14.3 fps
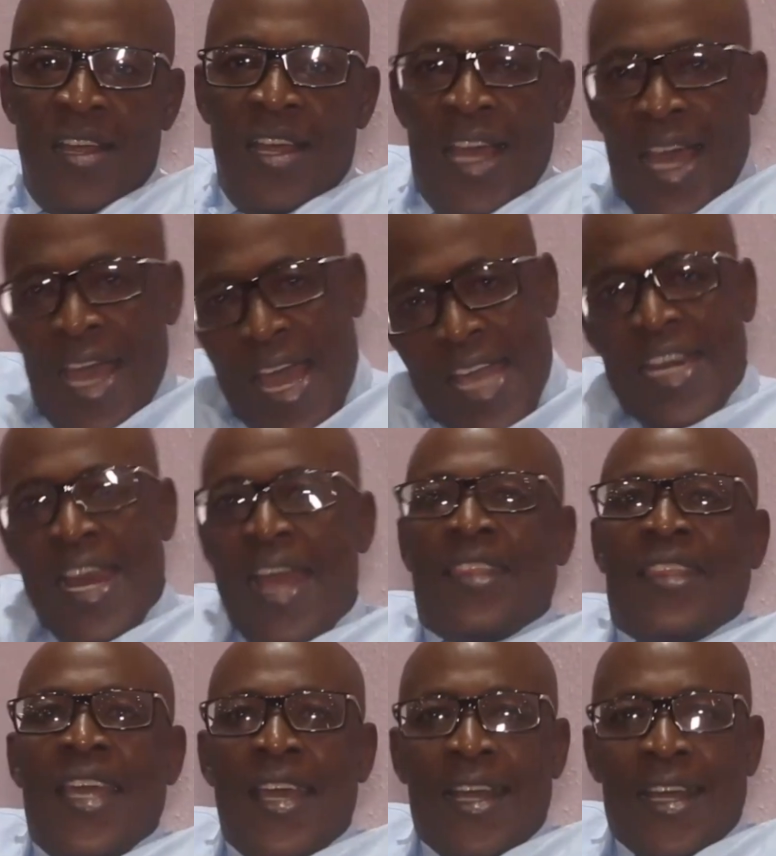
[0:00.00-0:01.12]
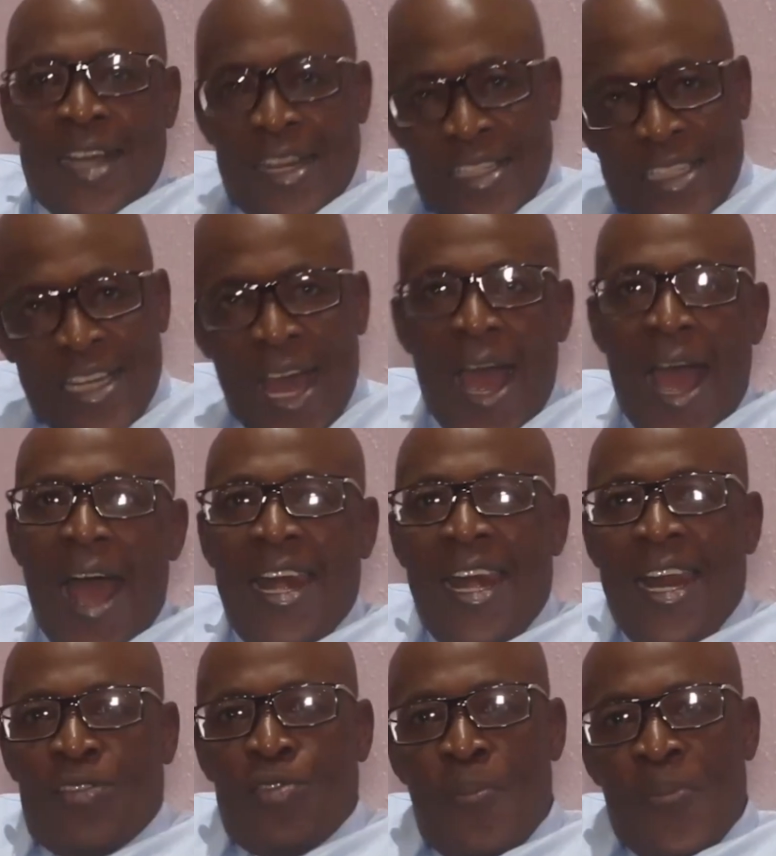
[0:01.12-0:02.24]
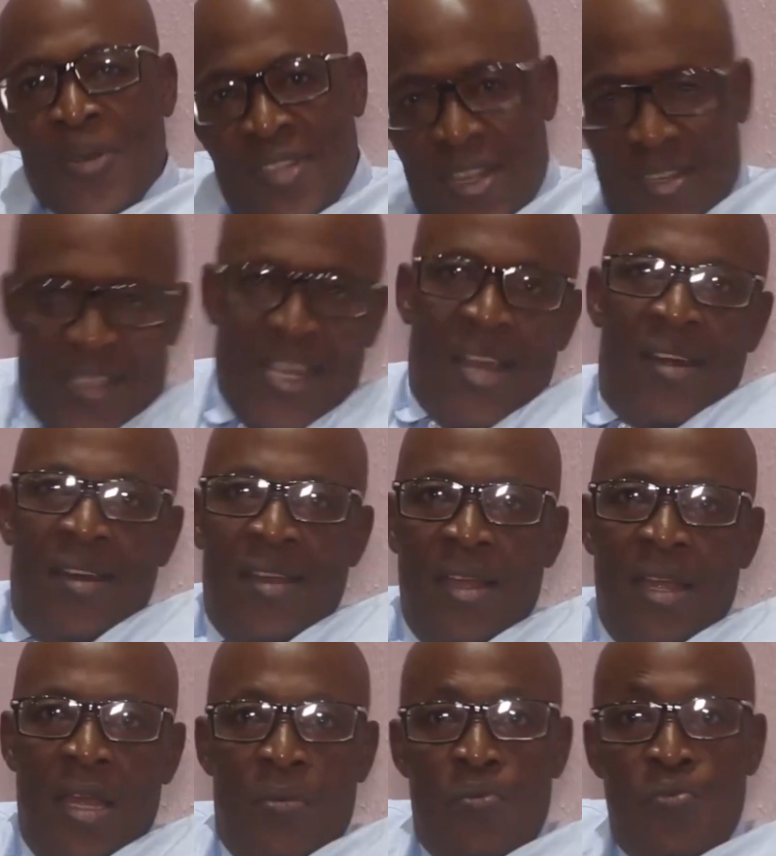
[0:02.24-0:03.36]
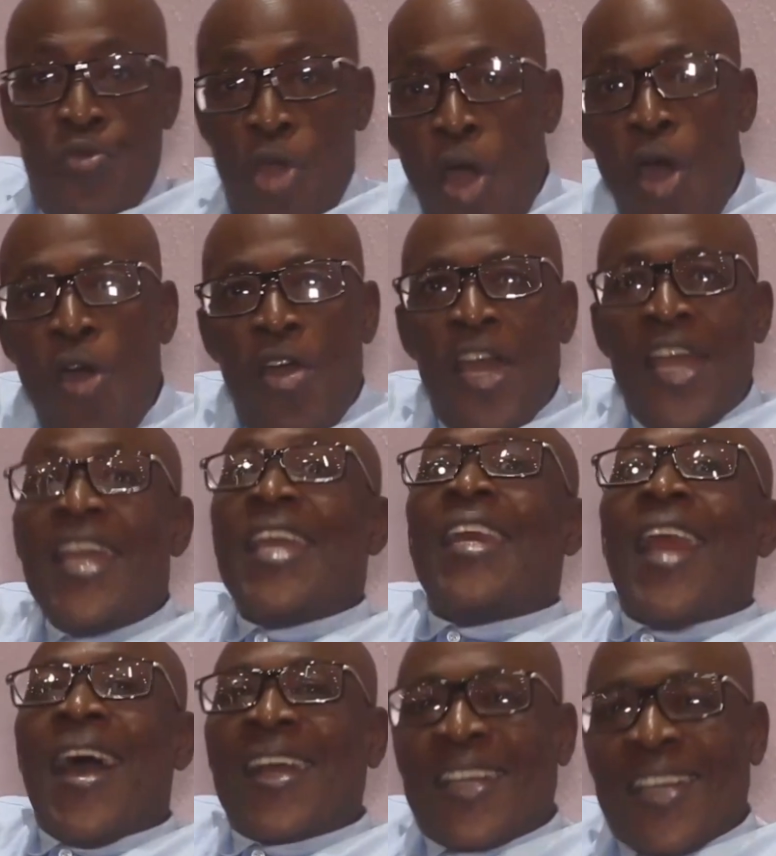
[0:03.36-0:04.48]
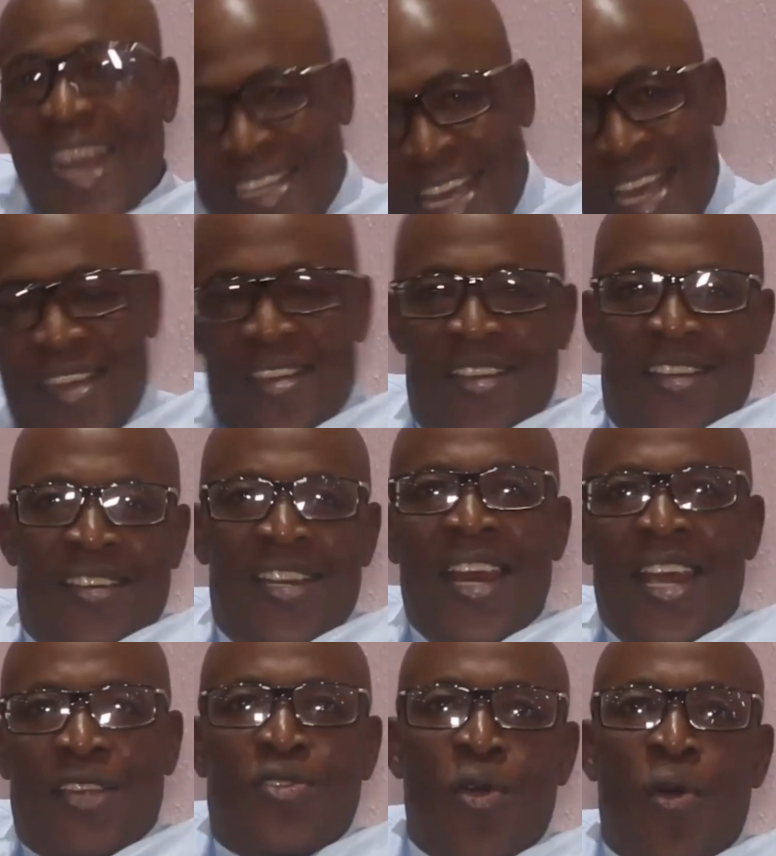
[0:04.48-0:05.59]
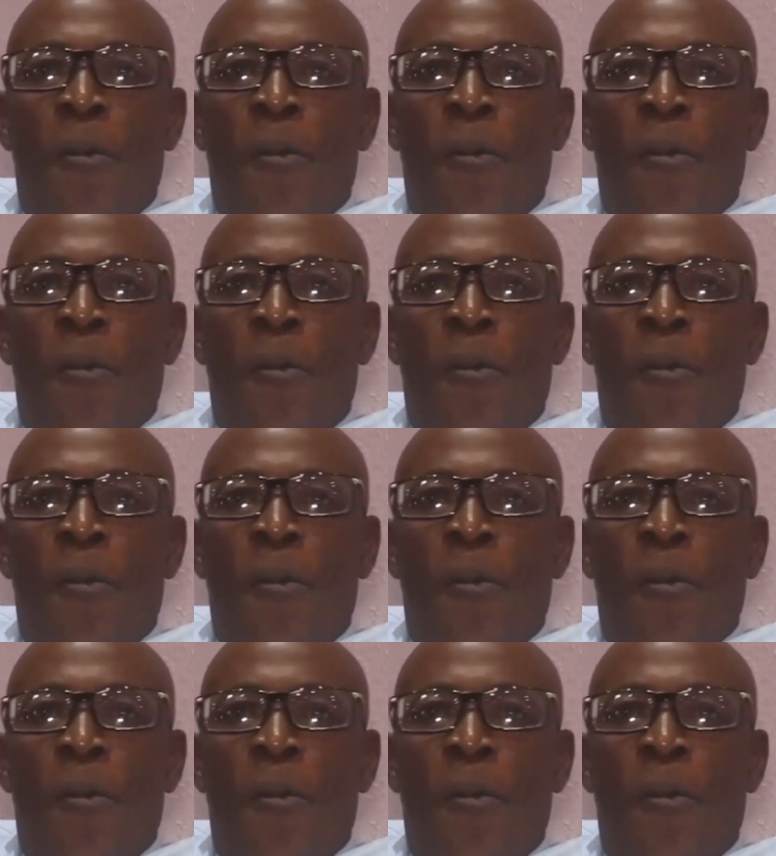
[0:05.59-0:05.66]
Et il a été candidat à l'élection présidentielle. Mieux, il a gagné l'élection